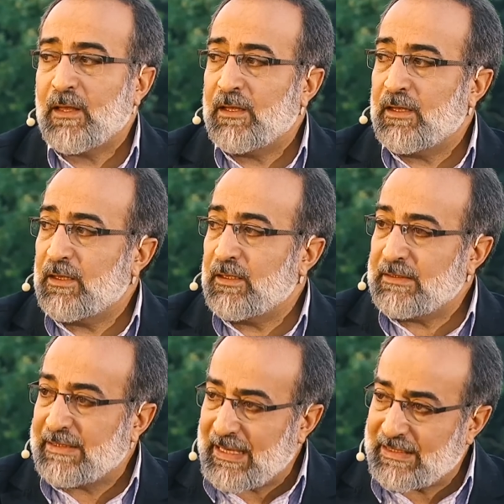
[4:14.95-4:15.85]
e,
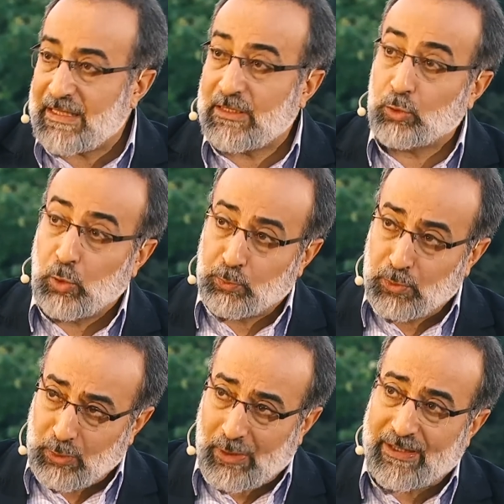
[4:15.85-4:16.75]
tek tek
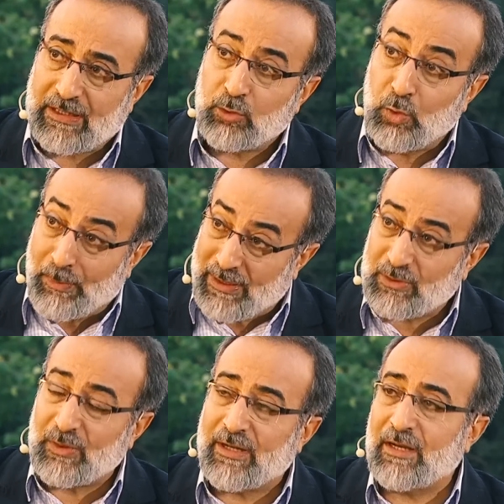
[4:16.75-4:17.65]
toplum olarak,
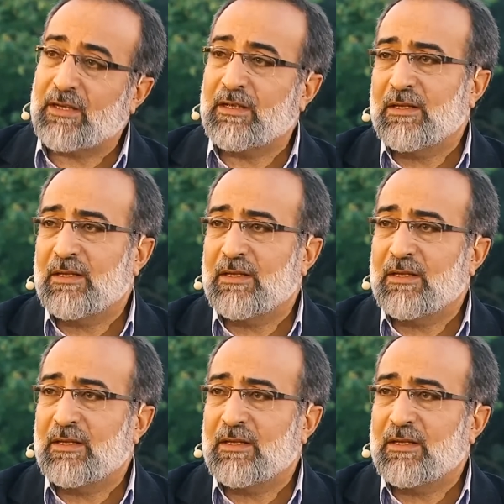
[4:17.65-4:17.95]
ümmet olarak